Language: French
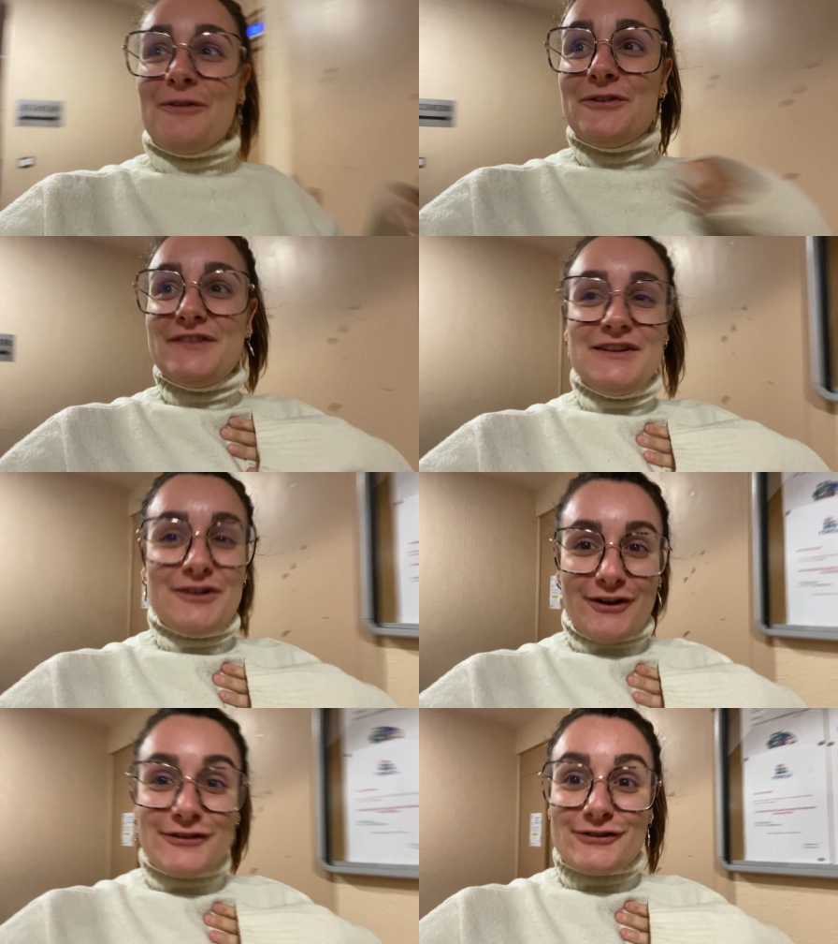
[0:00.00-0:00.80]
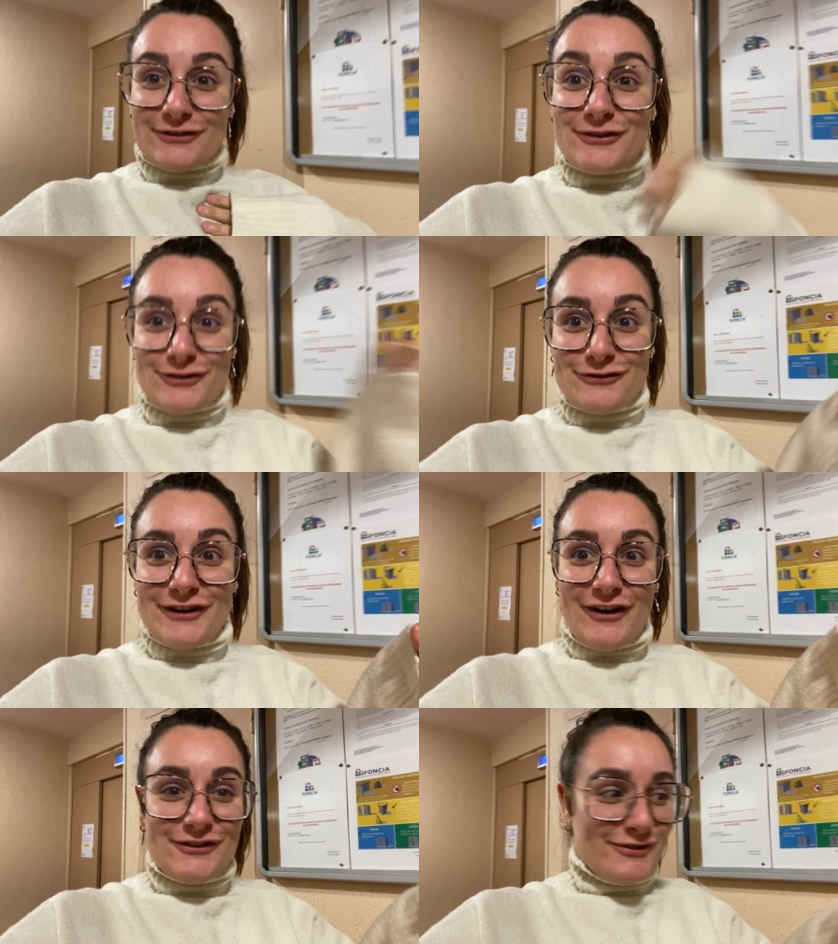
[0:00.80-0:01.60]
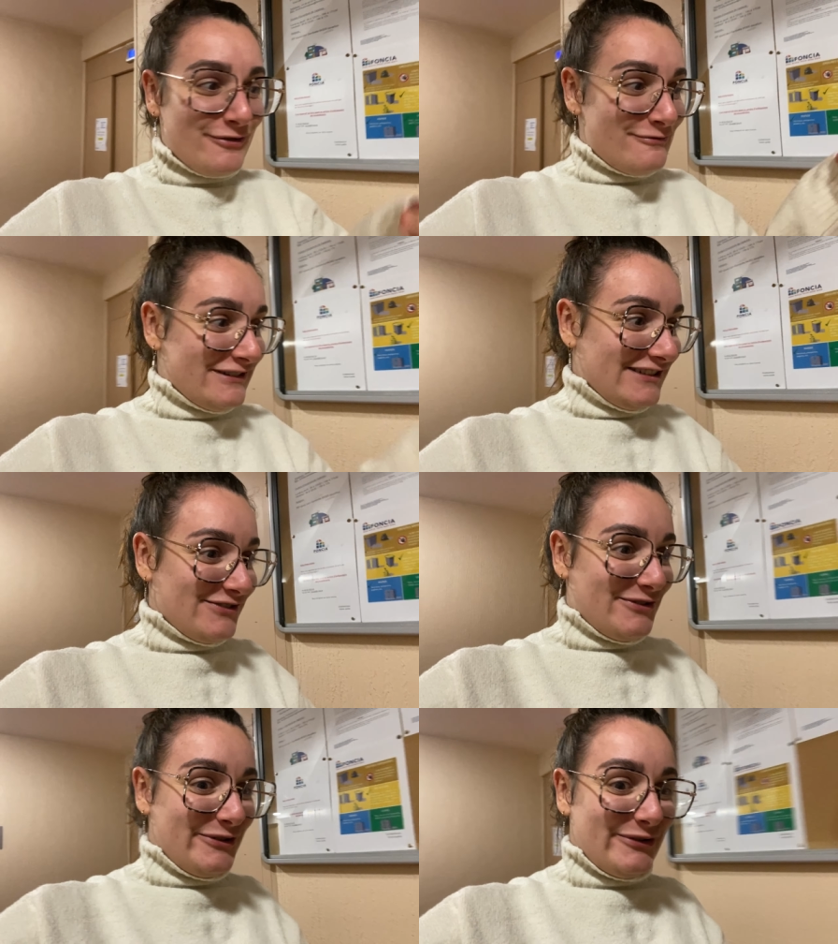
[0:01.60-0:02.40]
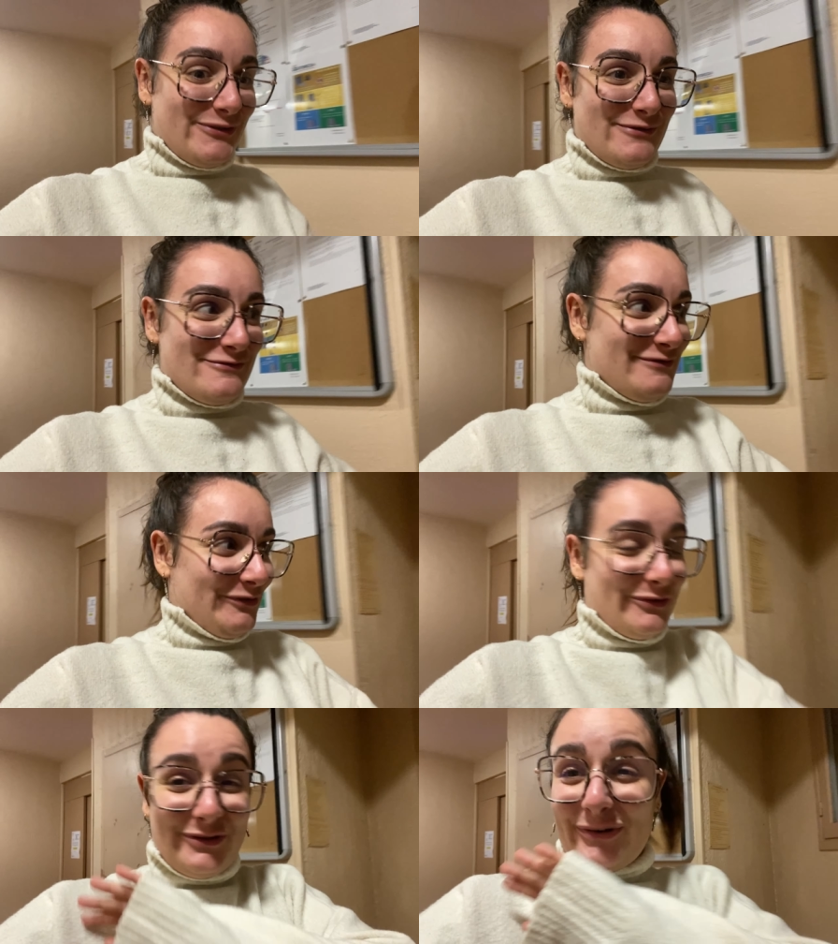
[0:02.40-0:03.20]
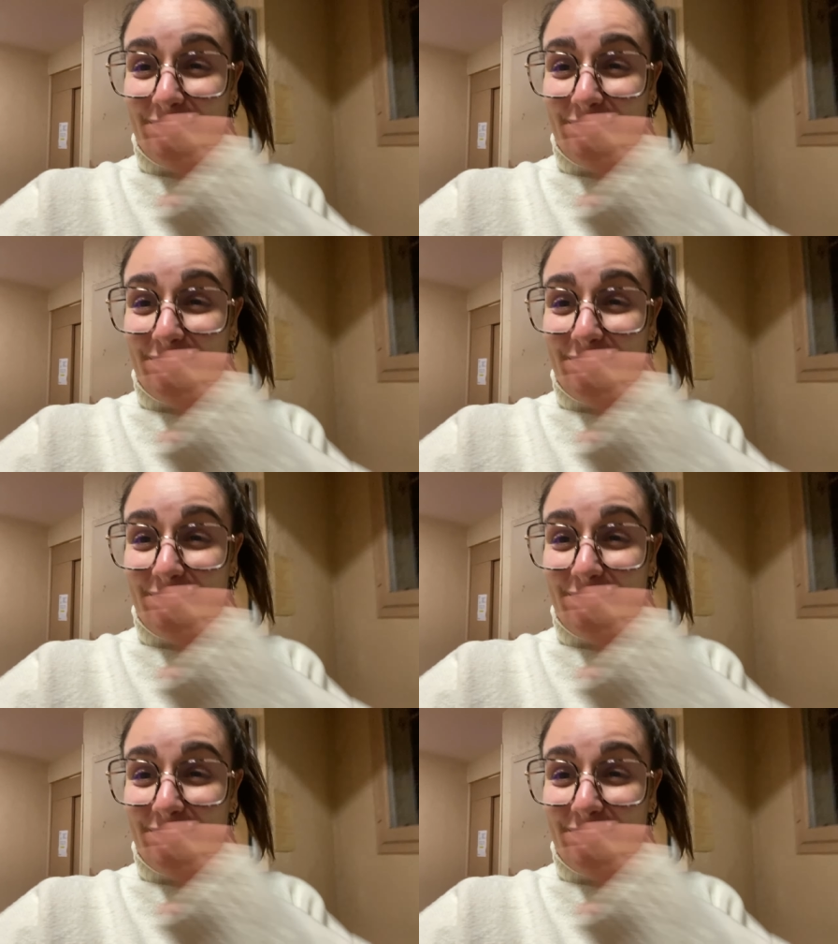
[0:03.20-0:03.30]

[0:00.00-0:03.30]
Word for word: aussi heureuse que ce que je vais rendre sûrement les gens heureux sur le Je suis trop